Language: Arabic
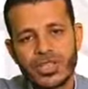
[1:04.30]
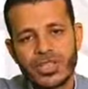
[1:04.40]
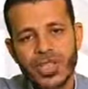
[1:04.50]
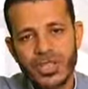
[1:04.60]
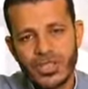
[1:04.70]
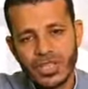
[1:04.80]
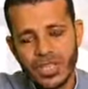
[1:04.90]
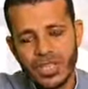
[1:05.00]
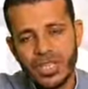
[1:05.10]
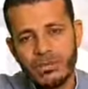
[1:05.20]
استعصت
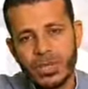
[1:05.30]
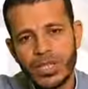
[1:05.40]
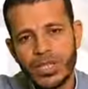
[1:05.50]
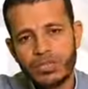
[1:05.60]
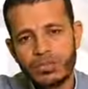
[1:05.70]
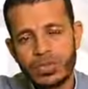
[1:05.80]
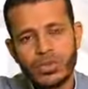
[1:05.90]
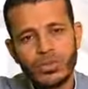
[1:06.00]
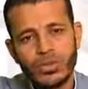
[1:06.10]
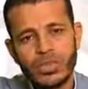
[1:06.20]
عليهم مدينة من
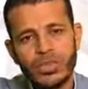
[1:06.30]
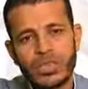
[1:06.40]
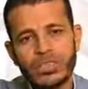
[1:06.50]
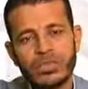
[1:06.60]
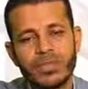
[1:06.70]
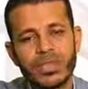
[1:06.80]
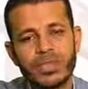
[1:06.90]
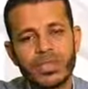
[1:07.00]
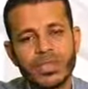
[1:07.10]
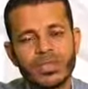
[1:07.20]
المدن مرة من
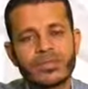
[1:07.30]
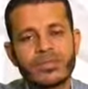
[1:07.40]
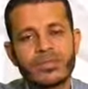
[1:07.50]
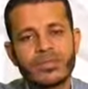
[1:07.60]
المرات